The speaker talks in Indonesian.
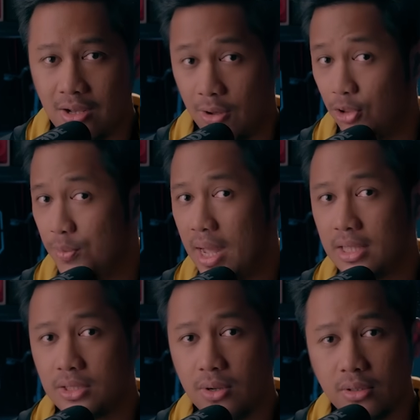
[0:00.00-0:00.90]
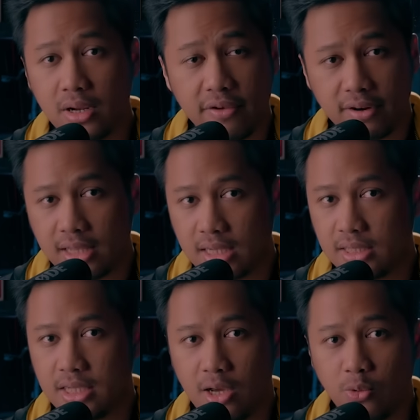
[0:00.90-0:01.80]
Otomatis dong driver
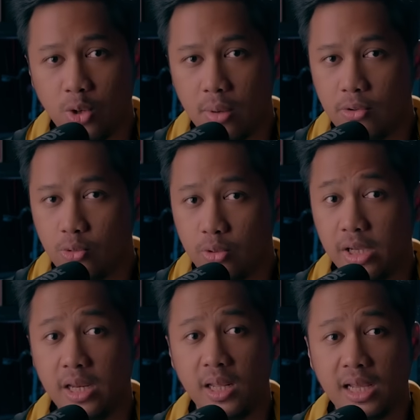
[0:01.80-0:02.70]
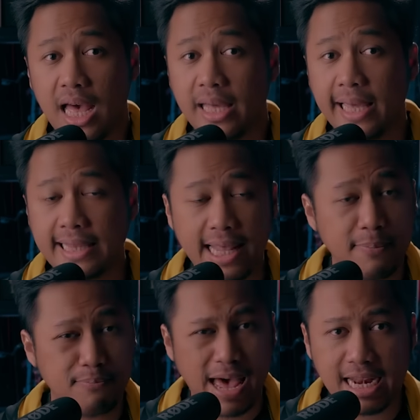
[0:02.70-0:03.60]
taksi yang udah berumur ini kaget
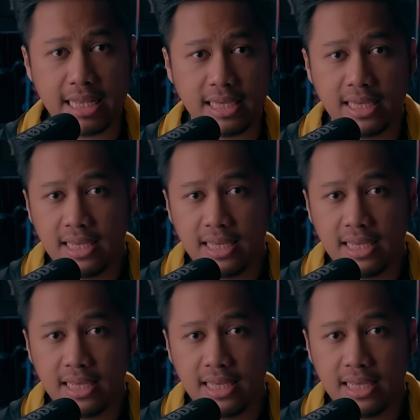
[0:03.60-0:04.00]
dan panik.